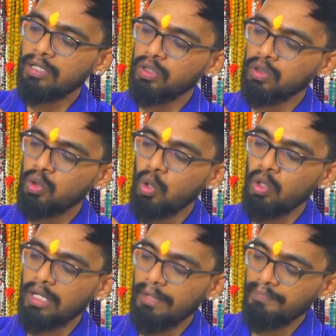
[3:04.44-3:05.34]
இருக்கிறதும்
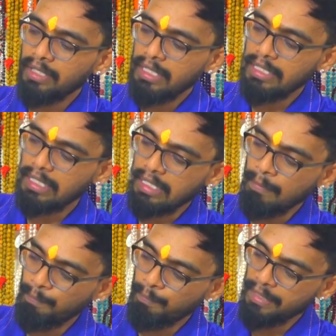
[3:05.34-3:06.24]
ஸ்டோனு தான் இது
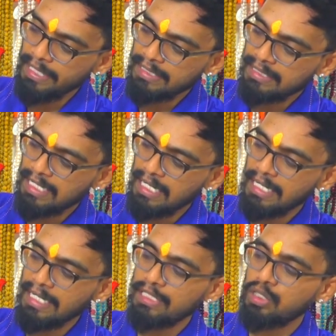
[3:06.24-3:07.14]
கம்ப்ளீட்
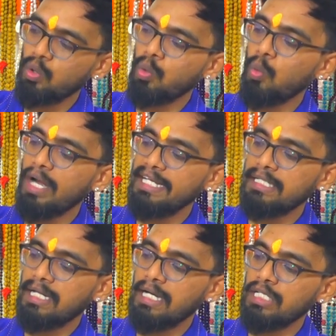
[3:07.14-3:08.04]
செலனைட் ஸ்டோன்
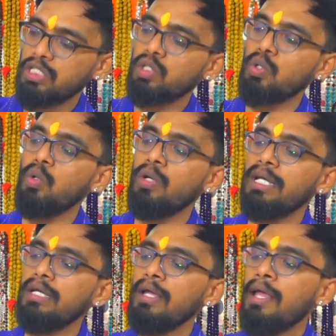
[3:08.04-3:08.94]
ஒயிட் கலர்
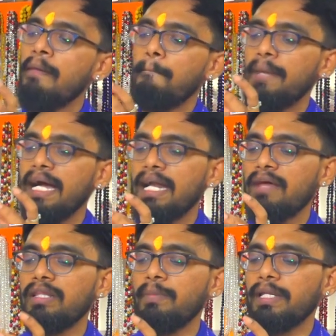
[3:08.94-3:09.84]
ஸ்டோனு மேலே
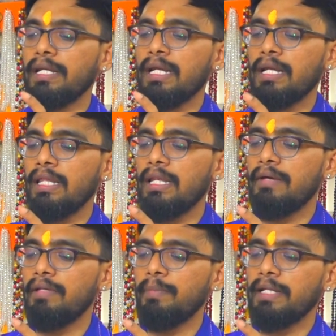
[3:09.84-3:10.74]
வந்து பார்த்தீங்கன்னா இதில்
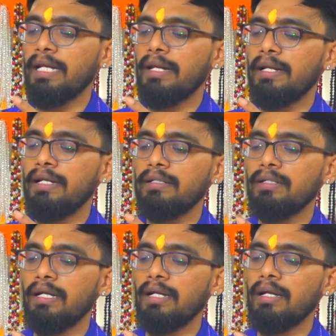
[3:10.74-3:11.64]
வந்து பார்த்தீங்கன்னா ரெட்
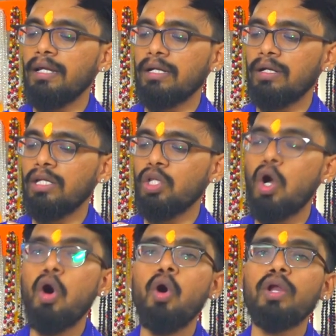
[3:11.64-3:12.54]
கலரில் இருக்கிற அதாவது
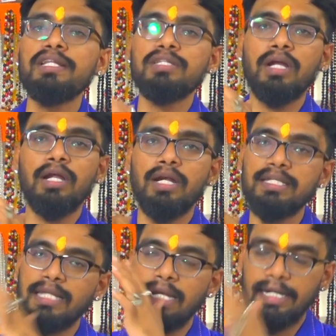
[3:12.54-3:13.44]
ஆரஞ்சு
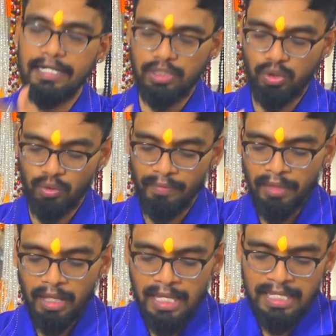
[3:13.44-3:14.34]
கலரில் செலனைட் ஸ்டோன்
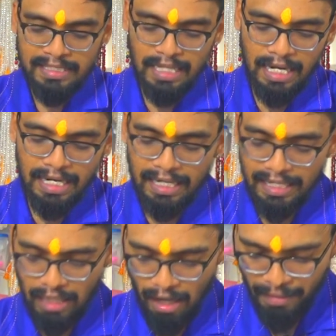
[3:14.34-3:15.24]

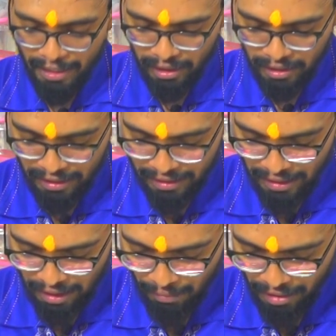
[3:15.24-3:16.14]
செலனைட் அப்படின்றது என்ன
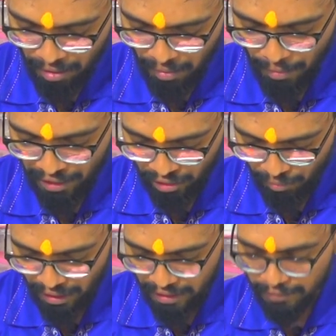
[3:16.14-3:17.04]
அப்படின்னு நம்ம
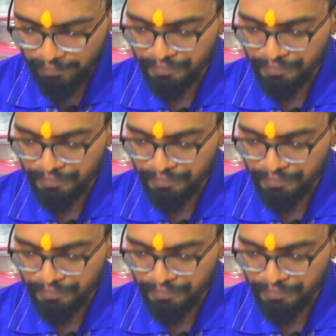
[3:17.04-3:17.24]
பார்த்தோம்னா